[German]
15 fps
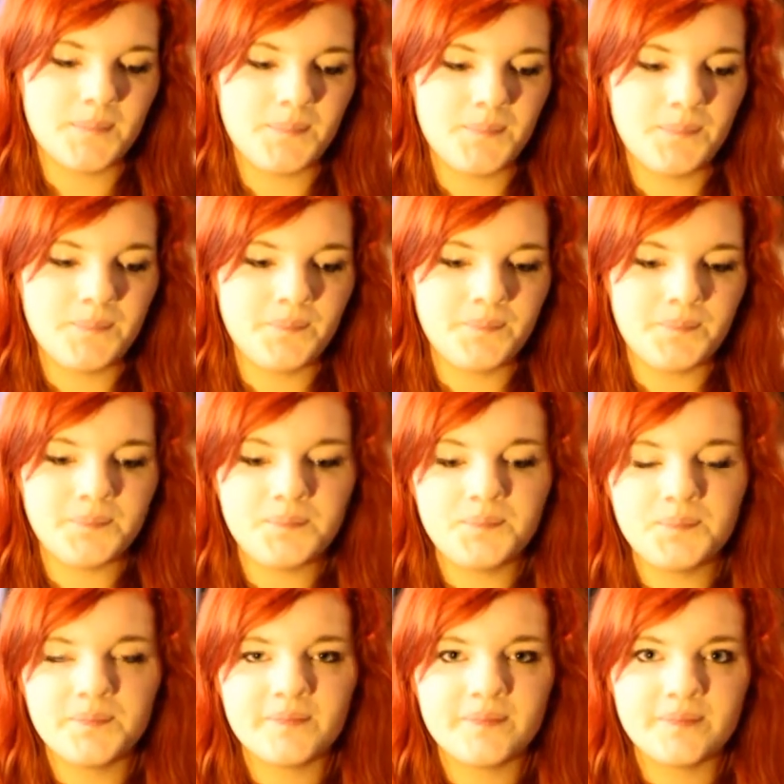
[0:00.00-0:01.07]
Mm,
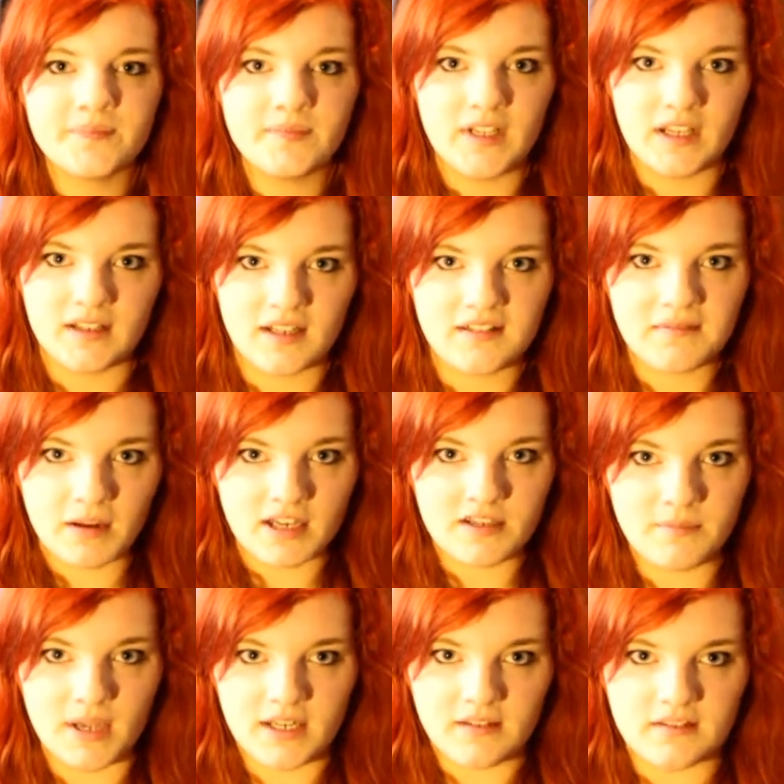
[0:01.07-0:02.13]
ja, der zweite
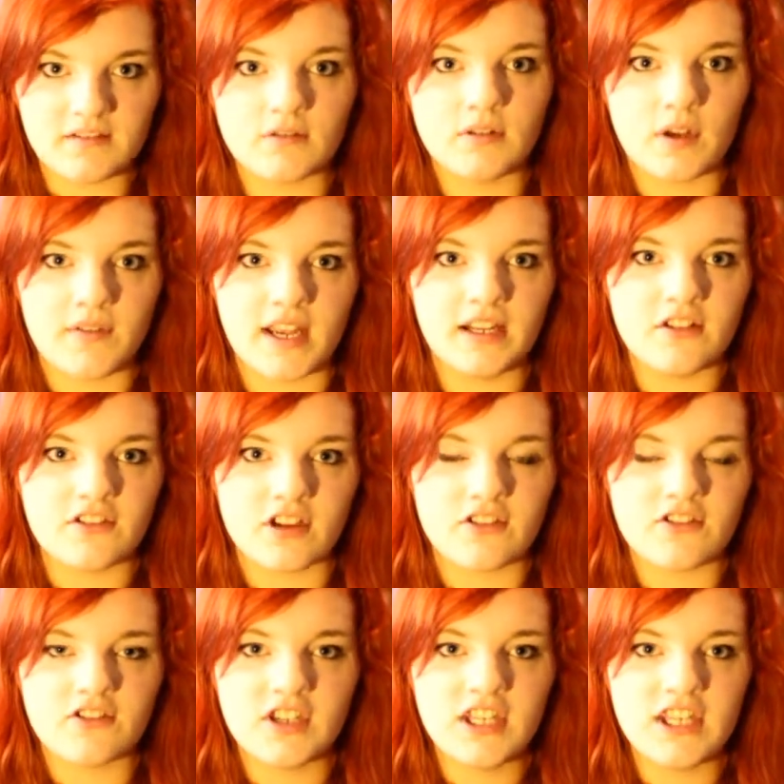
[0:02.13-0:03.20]
Band ist schon auf Englisch
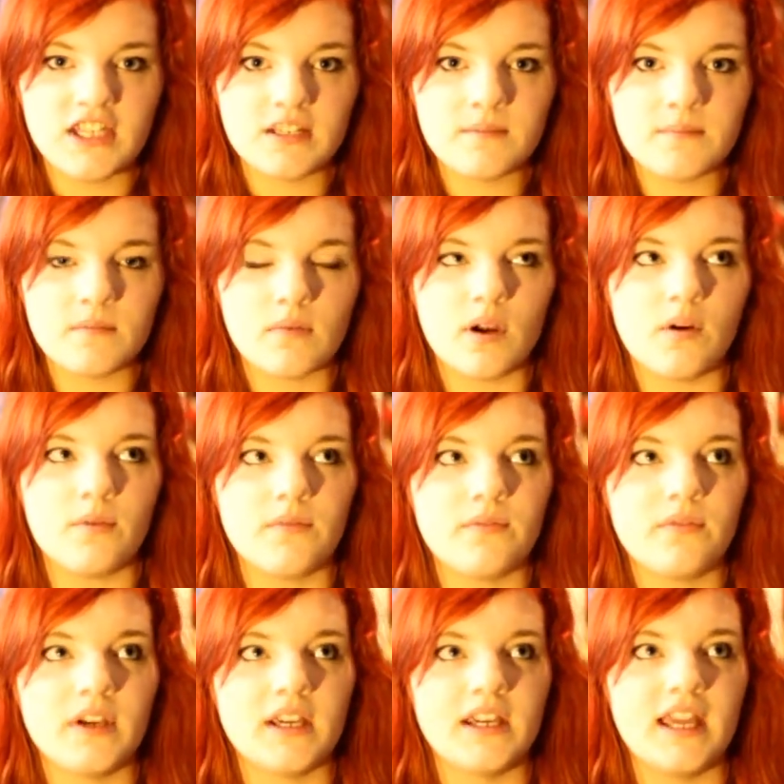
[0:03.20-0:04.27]
erschienen. Auf
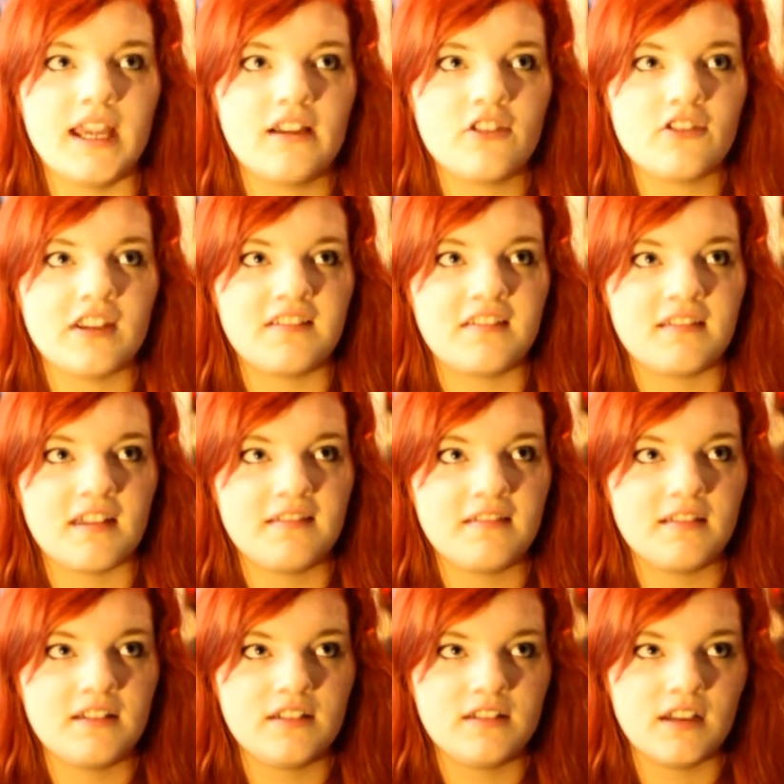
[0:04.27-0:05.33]
äh, Englisch heißt das
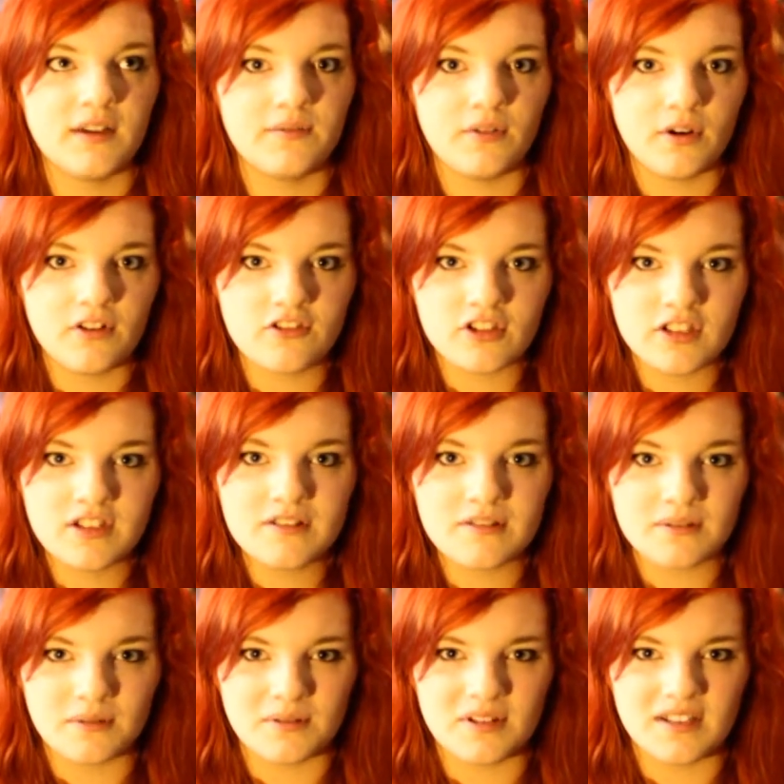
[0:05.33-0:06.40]
Ganze Divergent
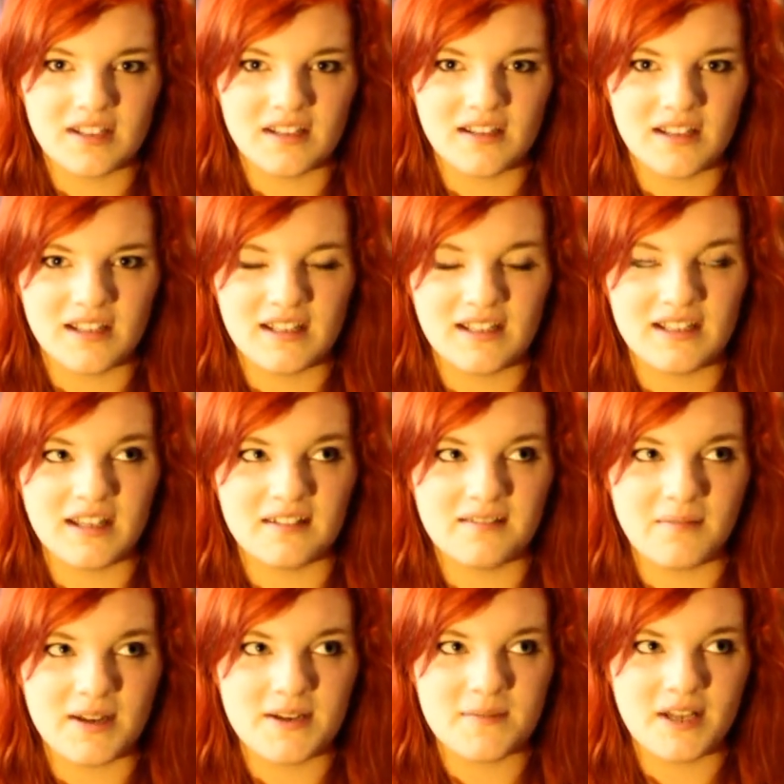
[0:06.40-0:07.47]
und der
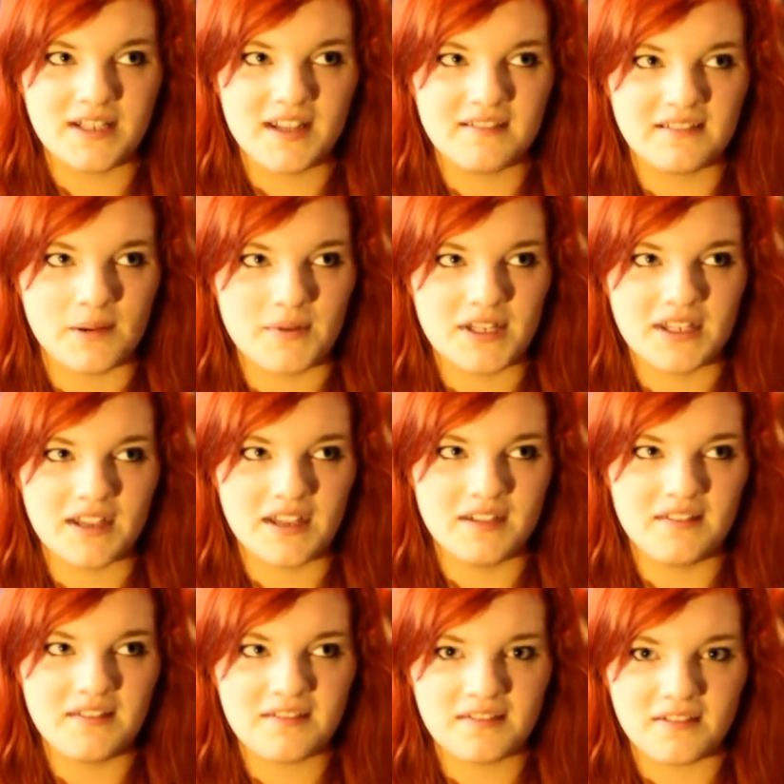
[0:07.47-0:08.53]
zweite Band heißt, glaube ich,
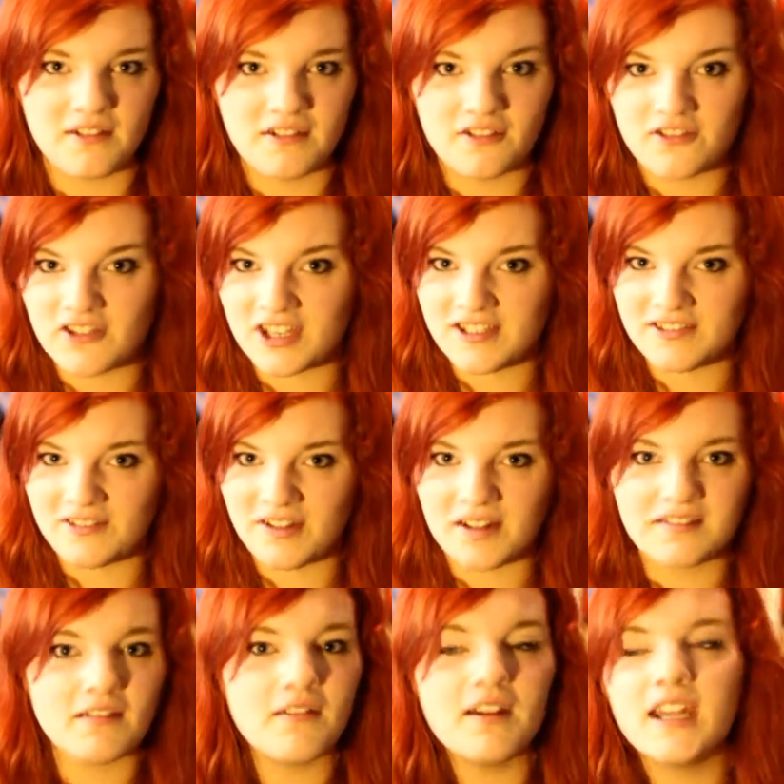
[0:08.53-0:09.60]
Insurgent
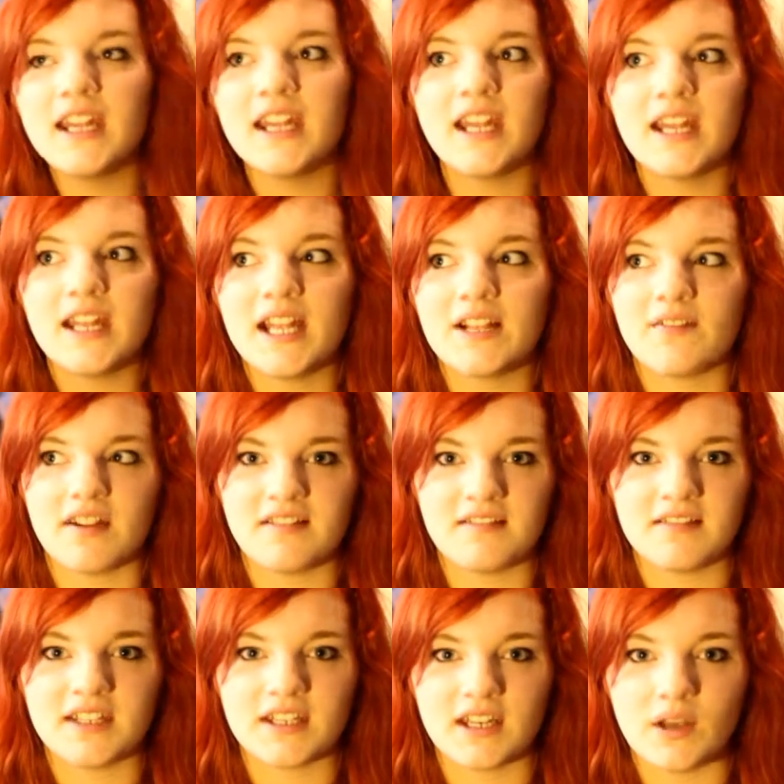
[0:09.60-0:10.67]
oder so. Ich weiß
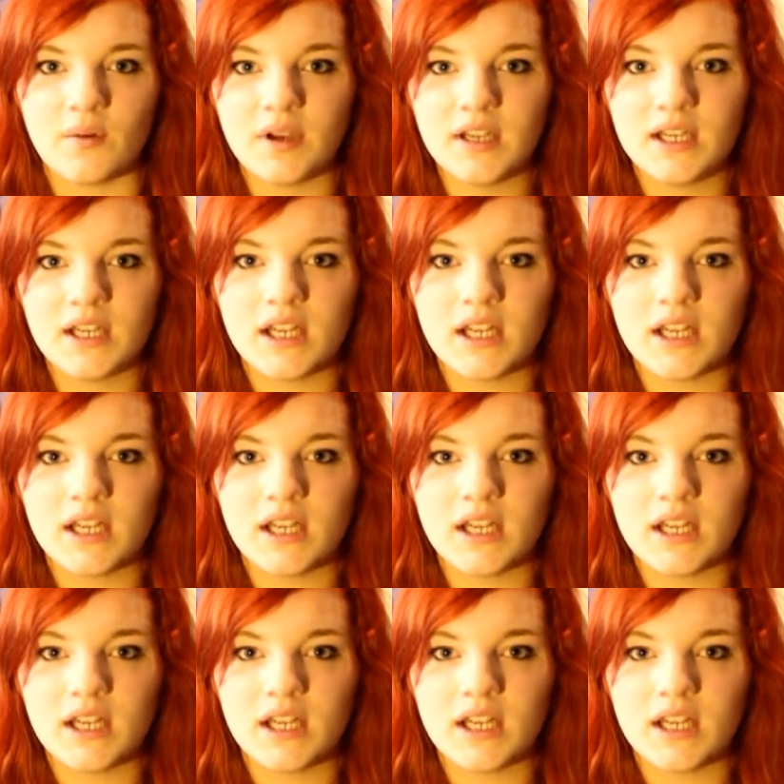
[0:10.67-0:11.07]
es nicht genau.